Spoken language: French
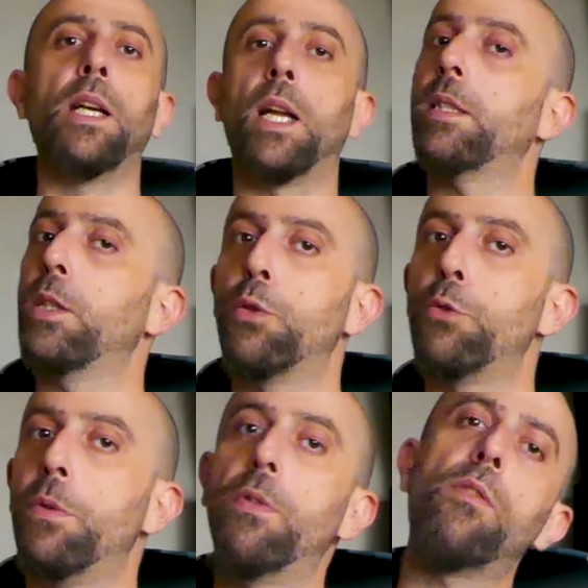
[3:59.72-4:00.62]
L'article
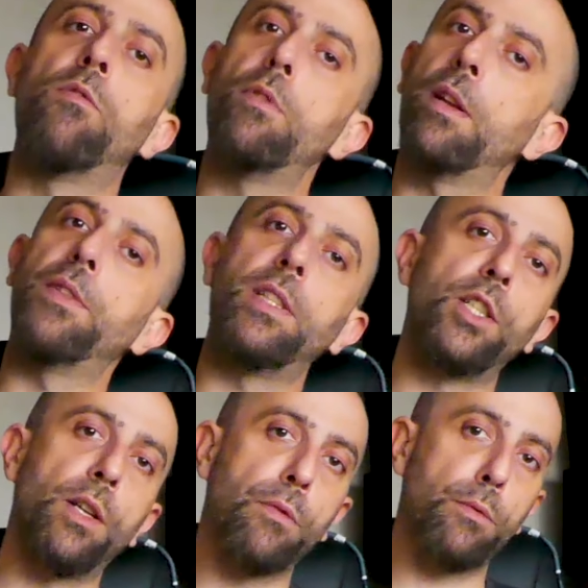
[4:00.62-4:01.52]
suivant, vous l'avez
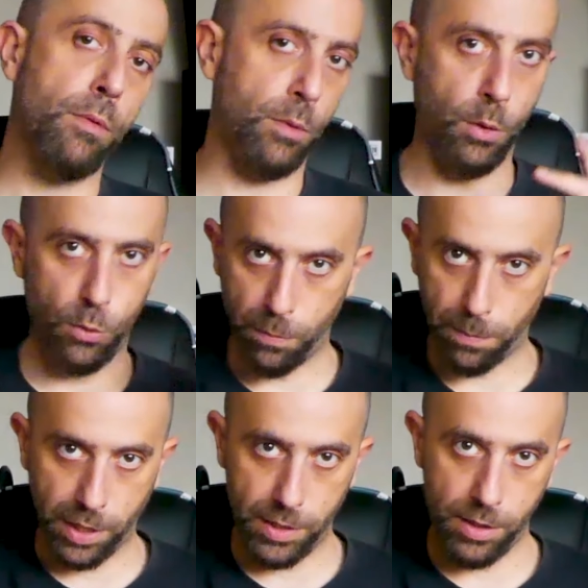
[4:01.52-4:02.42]
déjà vu dans une
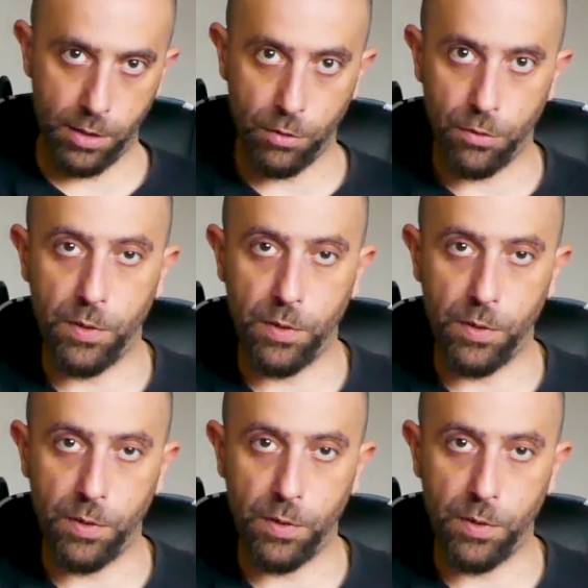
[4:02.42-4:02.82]
précédente